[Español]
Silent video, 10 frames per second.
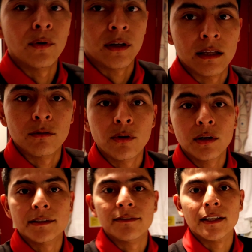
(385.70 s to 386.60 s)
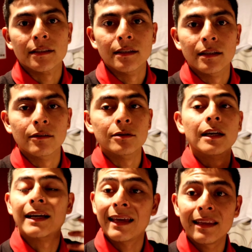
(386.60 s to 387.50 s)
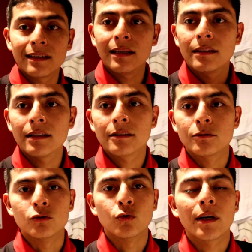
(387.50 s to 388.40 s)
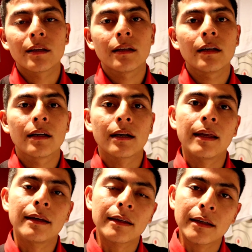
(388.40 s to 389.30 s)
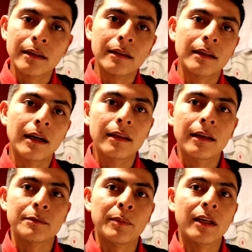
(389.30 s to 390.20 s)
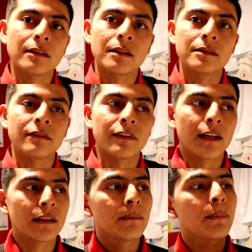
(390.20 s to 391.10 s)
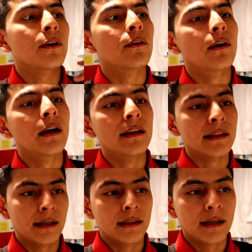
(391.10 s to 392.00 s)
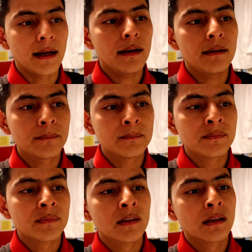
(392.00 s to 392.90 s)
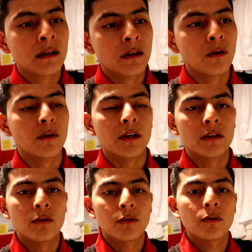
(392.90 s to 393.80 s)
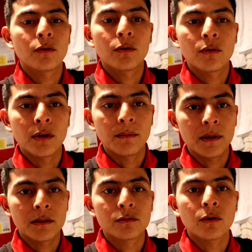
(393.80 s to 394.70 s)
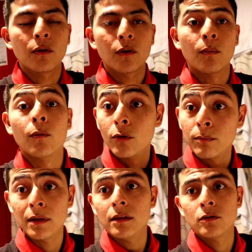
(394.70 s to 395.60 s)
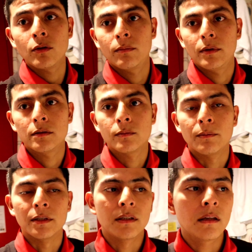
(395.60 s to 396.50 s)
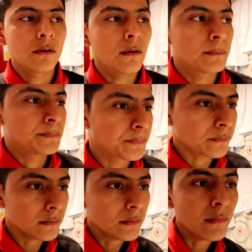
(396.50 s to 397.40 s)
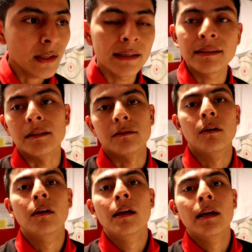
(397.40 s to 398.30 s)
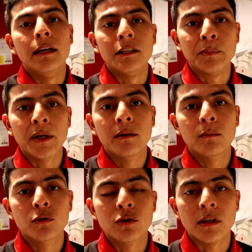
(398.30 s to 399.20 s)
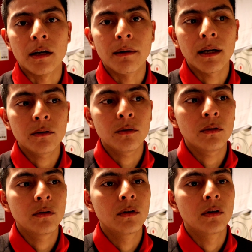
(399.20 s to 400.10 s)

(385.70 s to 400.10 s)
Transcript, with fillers: porque no es fácil. O sea, cada quien tiene su suerte, cada quien, cada experiencia es diferente, pero en general lo que yo he visto, como yo mismo me siento, es eso esperen mucho trabajo,